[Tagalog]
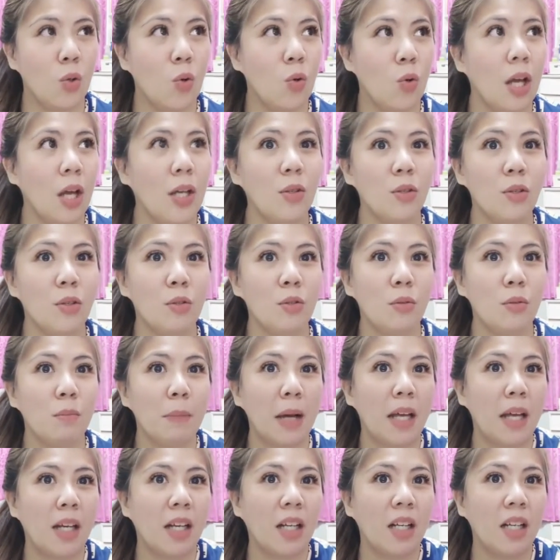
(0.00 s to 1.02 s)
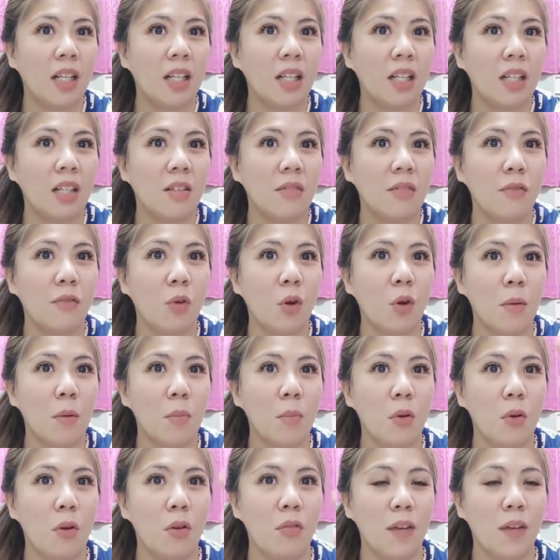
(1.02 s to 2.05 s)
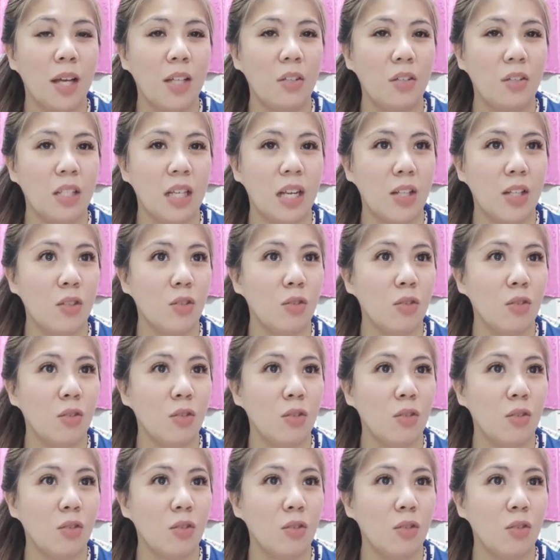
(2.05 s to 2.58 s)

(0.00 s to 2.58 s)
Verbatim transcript: kung ano yung parang form of ano nila,